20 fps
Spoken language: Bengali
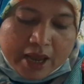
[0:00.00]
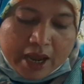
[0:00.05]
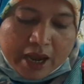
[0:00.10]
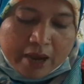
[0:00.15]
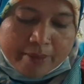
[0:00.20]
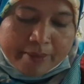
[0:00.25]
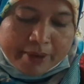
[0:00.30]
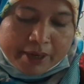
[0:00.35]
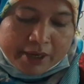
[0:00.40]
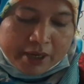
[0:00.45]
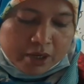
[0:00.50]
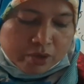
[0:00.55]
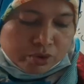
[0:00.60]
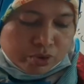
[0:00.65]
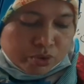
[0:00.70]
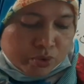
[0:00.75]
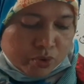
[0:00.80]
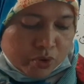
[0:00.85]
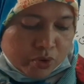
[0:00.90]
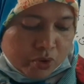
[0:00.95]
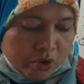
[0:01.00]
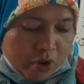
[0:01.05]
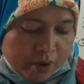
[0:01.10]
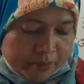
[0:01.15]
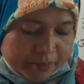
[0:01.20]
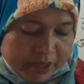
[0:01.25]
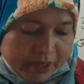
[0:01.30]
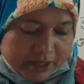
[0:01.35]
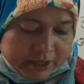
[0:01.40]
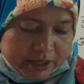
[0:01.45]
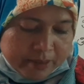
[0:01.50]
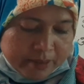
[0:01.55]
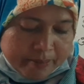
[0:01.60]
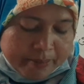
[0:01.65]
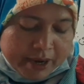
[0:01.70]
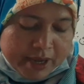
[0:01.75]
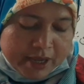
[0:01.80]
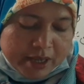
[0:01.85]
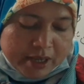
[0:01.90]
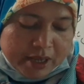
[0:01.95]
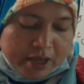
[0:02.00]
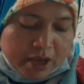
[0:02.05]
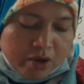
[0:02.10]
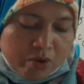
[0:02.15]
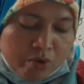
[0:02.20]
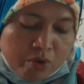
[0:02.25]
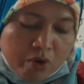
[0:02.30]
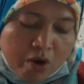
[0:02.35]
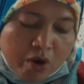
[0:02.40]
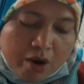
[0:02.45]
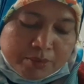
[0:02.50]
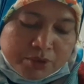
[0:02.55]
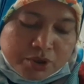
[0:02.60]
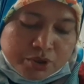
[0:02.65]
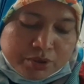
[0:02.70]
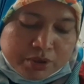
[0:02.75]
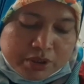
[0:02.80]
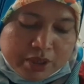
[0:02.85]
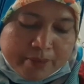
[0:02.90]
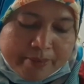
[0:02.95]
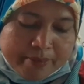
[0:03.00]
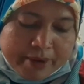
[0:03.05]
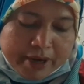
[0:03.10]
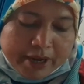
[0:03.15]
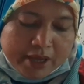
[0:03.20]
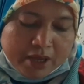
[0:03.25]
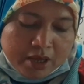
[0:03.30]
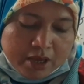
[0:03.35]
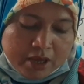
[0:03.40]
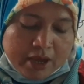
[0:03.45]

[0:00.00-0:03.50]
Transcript: আবার কেউ চোখ কম দেখতে পায় কেউ কম শুনতে পায়